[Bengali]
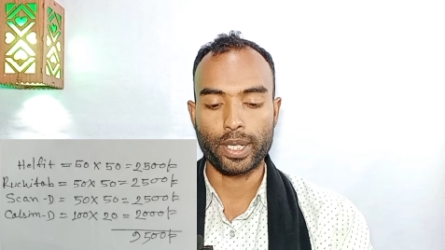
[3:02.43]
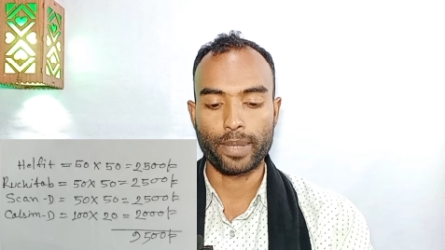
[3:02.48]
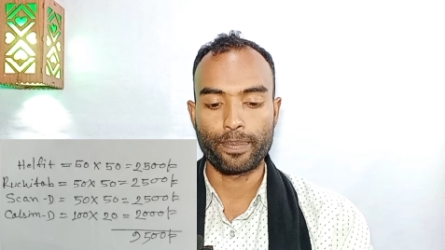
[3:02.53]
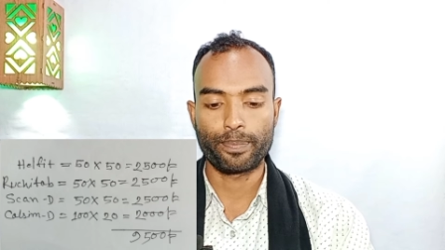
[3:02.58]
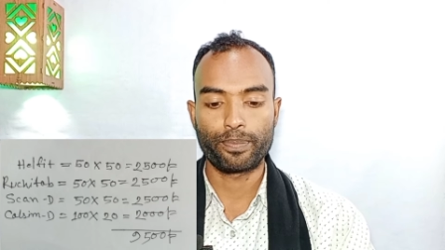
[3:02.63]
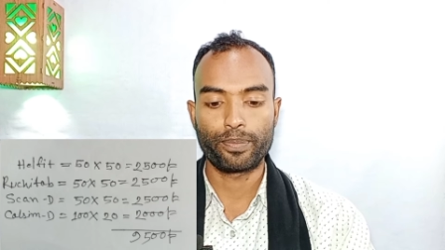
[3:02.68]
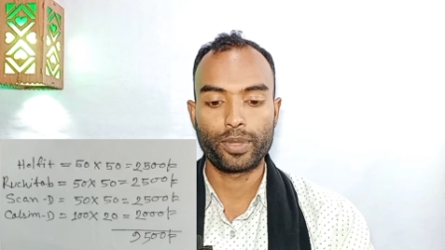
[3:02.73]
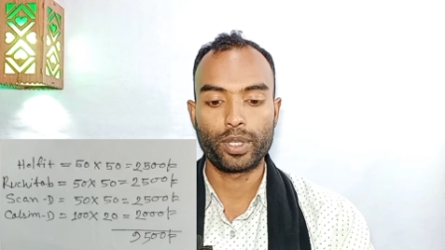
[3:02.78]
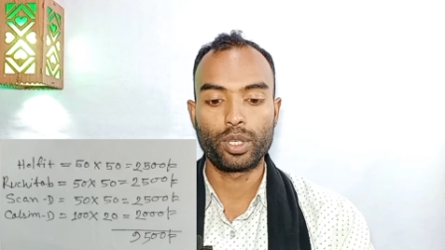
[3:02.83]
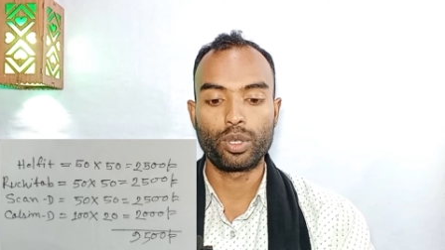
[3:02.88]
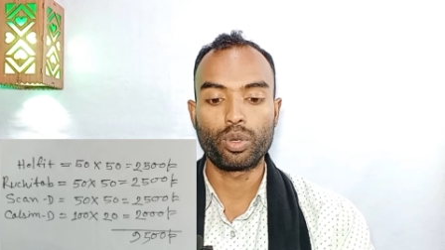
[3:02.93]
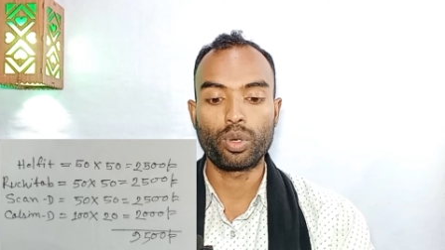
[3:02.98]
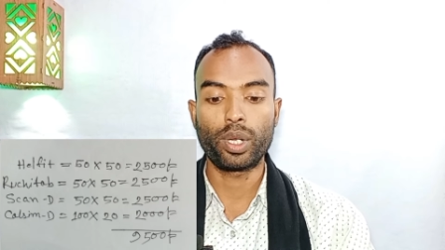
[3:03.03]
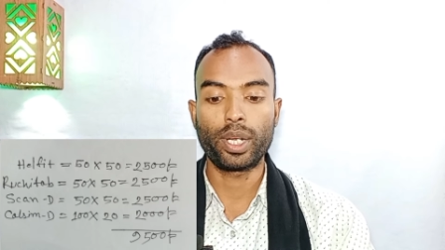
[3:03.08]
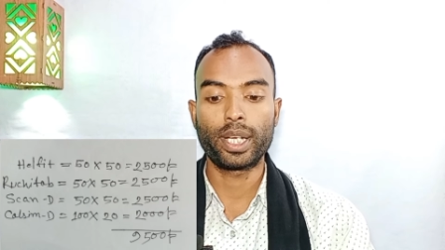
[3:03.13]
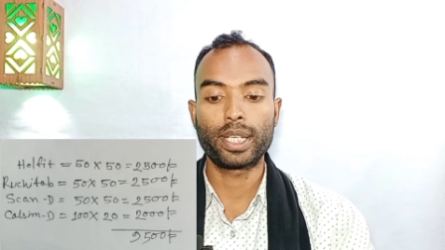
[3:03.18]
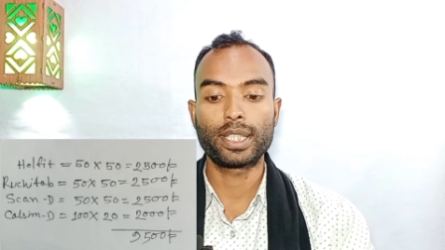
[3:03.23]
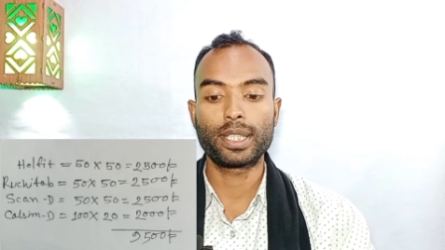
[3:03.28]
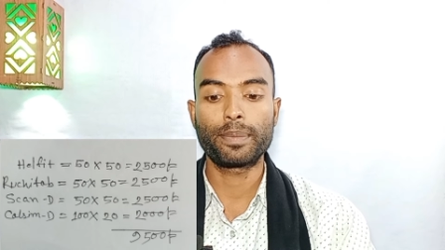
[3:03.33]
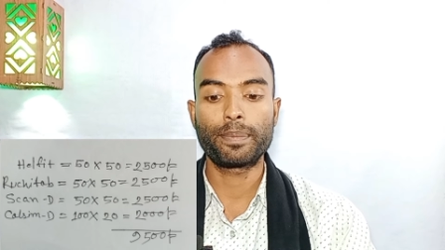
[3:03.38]
টাকা তো
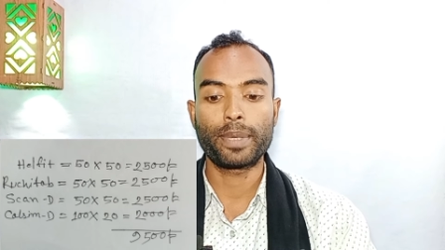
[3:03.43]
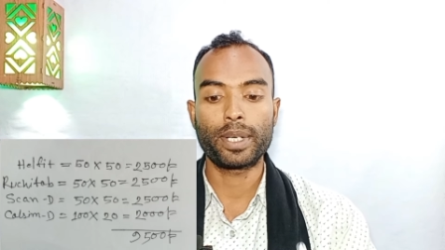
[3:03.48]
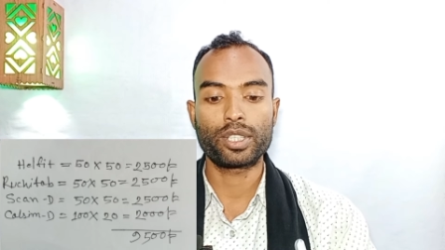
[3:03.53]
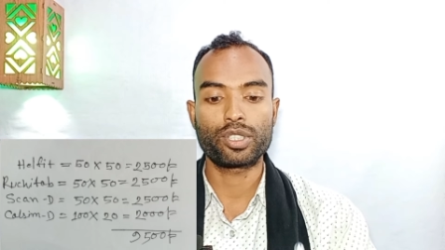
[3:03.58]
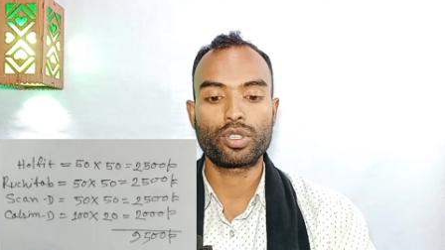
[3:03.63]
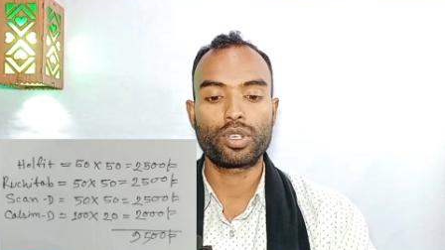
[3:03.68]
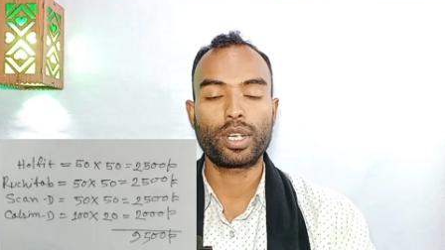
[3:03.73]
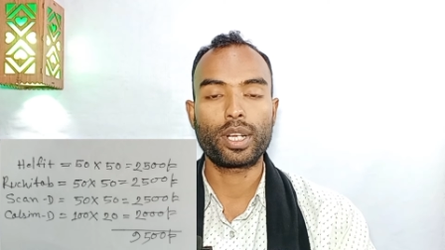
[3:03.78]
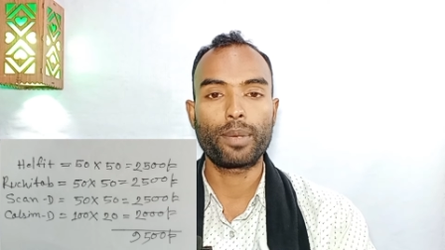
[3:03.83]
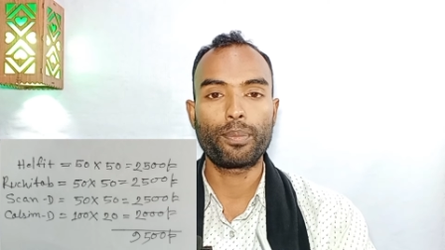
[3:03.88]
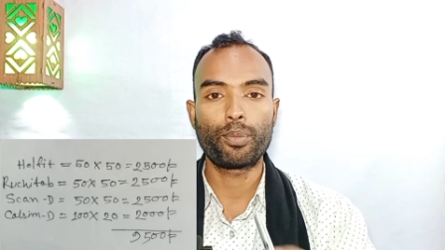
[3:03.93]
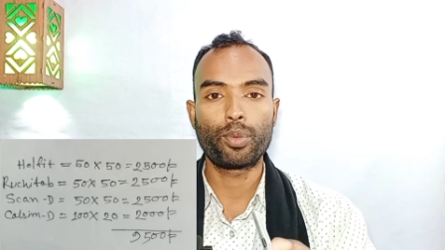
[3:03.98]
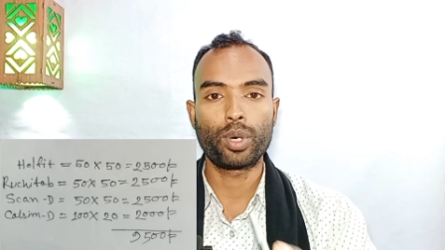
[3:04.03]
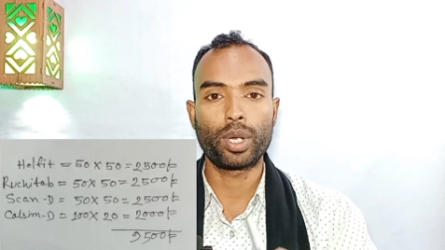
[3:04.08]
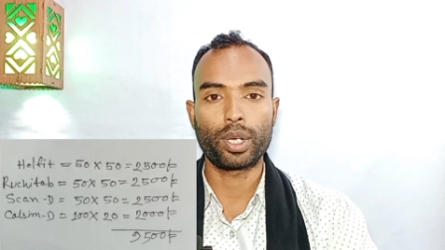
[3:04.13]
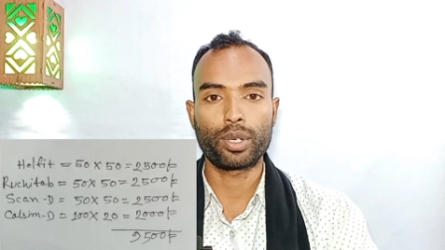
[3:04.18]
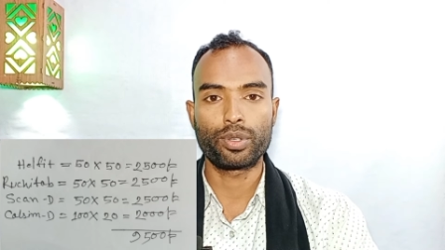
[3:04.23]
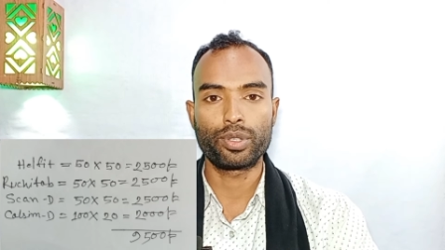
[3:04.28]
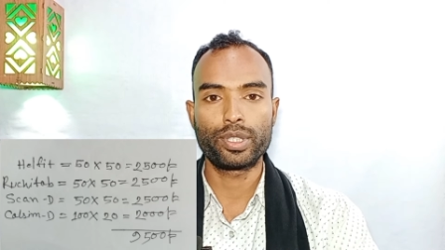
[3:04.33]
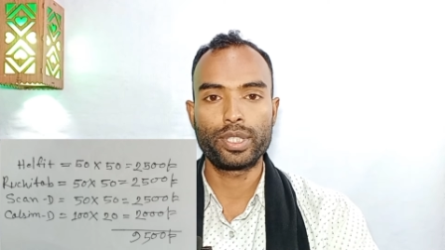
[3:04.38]
নয় হাজার পাঁচশো টাকার
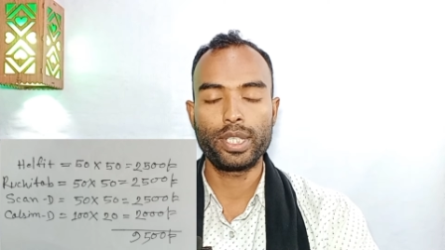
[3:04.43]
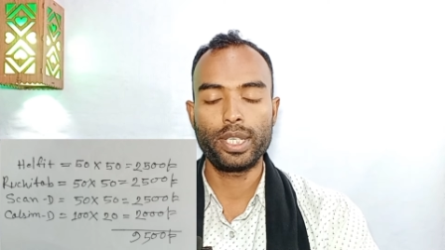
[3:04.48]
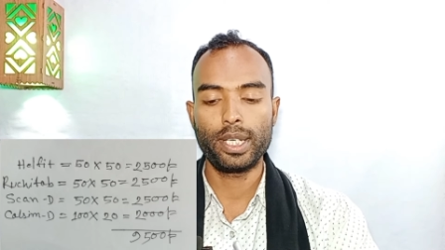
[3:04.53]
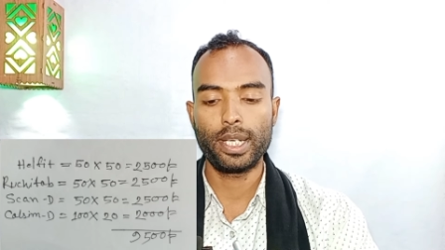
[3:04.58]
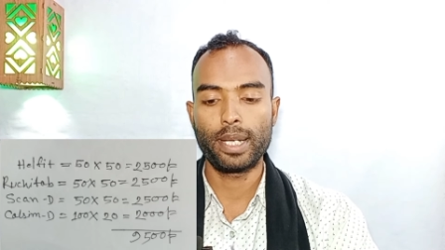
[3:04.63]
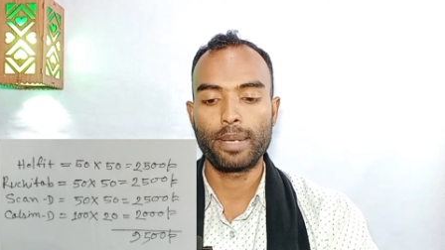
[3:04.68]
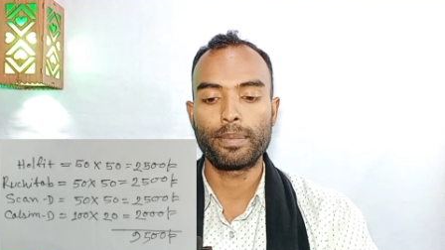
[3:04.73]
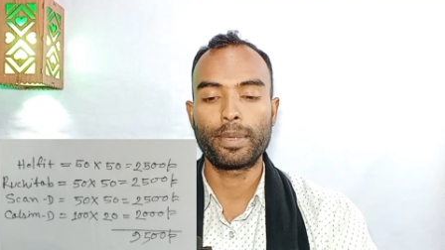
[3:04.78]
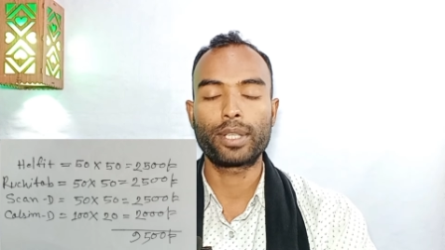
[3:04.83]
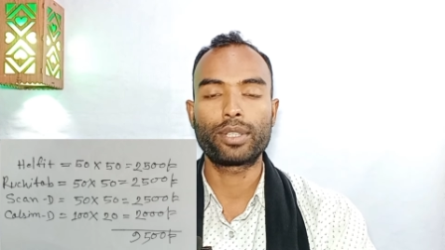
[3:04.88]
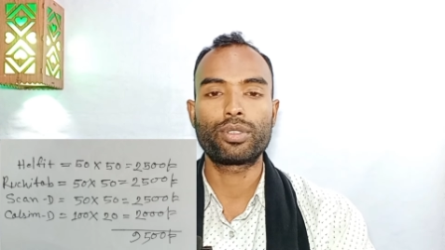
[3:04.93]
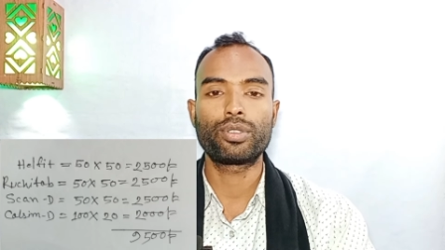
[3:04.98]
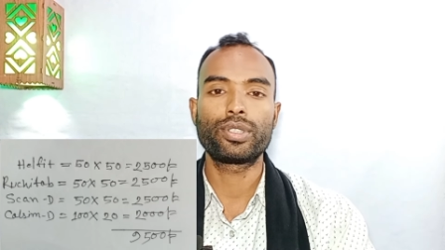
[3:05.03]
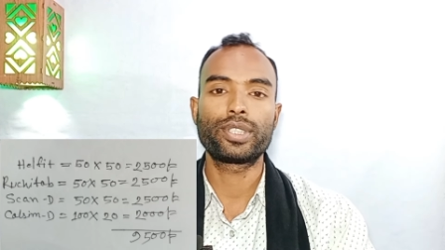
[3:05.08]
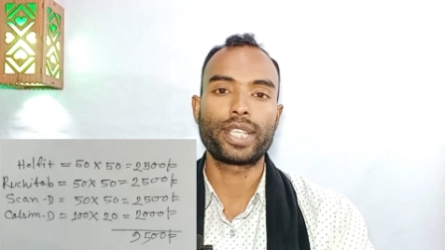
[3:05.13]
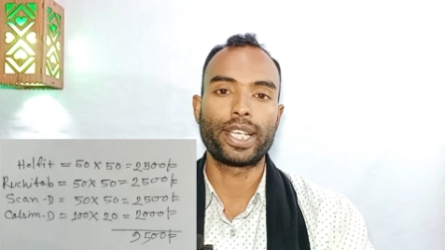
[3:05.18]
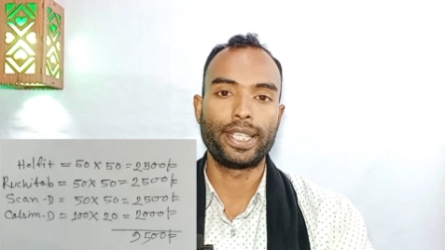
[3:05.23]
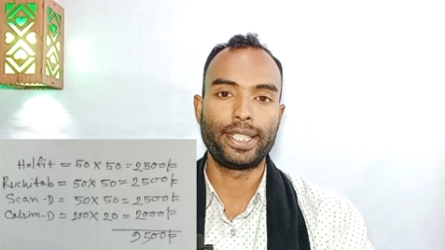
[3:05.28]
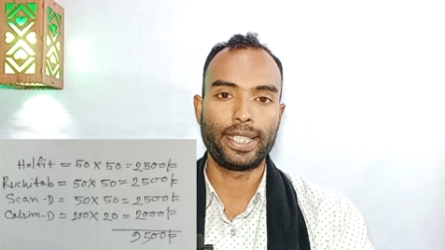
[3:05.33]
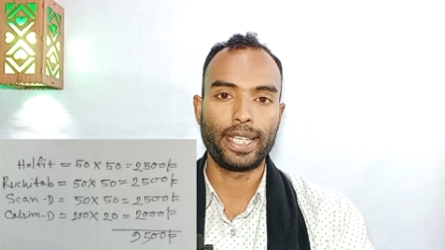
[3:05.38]
প্রোডাক্ট হচ্ছে এই মাত্র
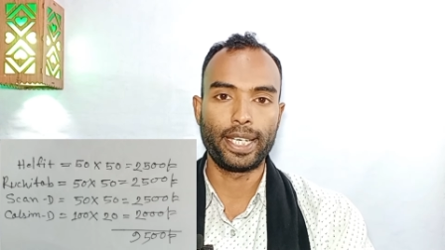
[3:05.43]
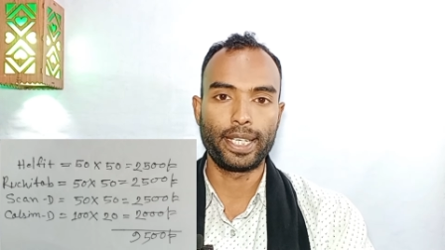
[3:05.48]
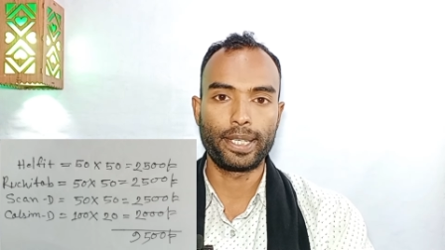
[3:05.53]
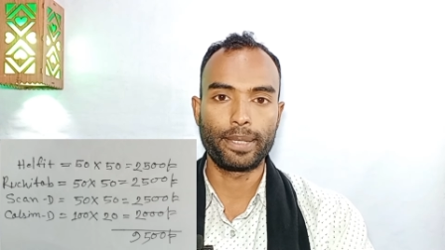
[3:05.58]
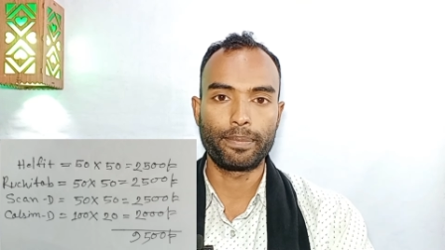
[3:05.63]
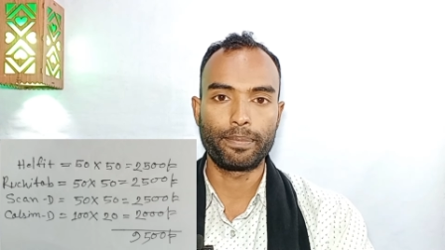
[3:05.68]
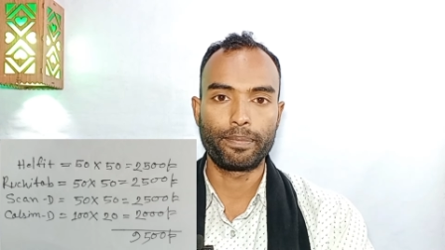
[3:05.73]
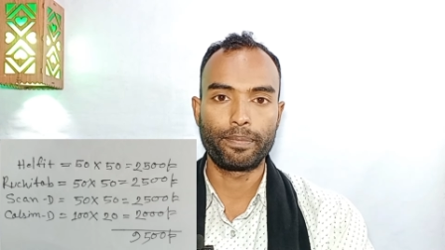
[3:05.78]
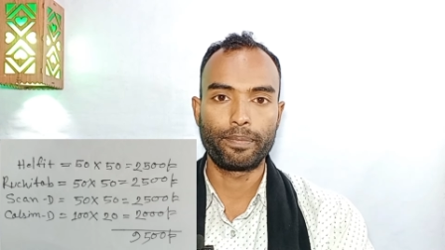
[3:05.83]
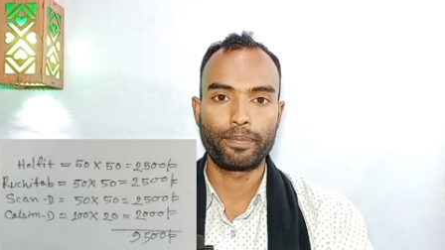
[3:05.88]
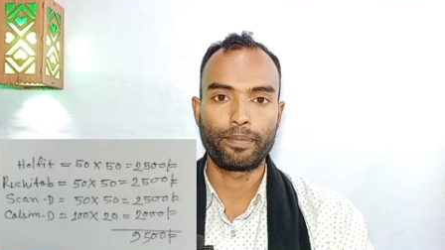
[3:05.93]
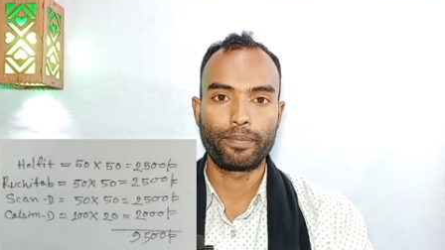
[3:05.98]
চারটে আইটেম